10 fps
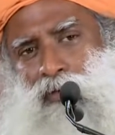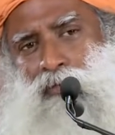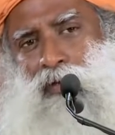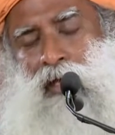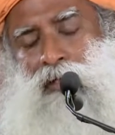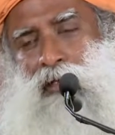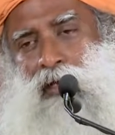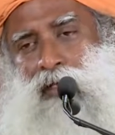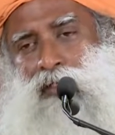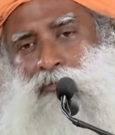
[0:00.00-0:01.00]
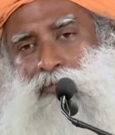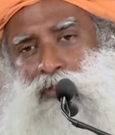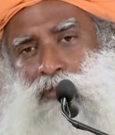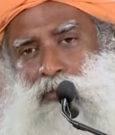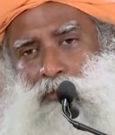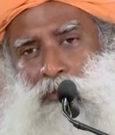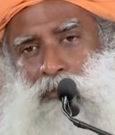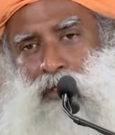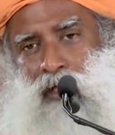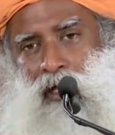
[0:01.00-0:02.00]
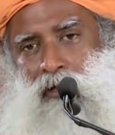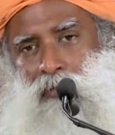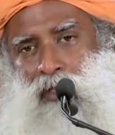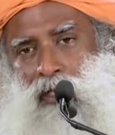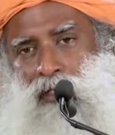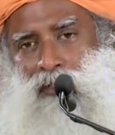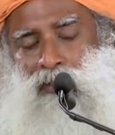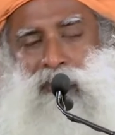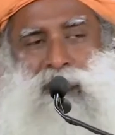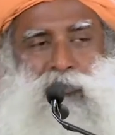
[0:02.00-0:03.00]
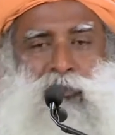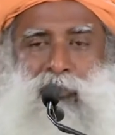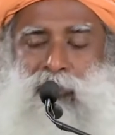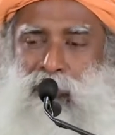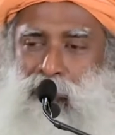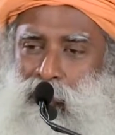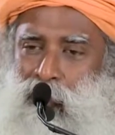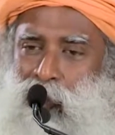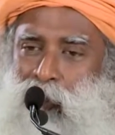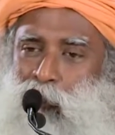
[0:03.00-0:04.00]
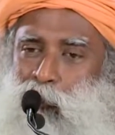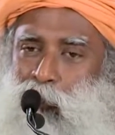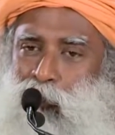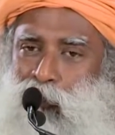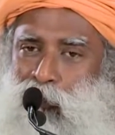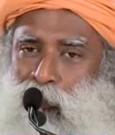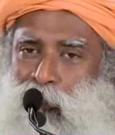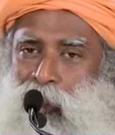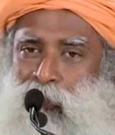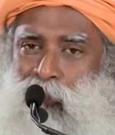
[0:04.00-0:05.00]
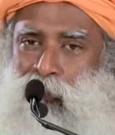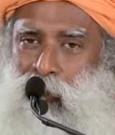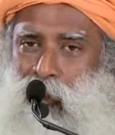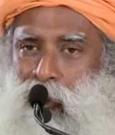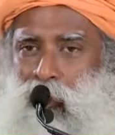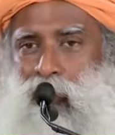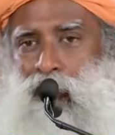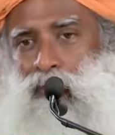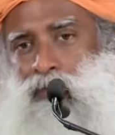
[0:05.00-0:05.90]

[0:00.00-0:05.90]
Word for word: мог бы собрать вокруг себя множество несчастных людей, как это происходит на большинстве духовных собраний.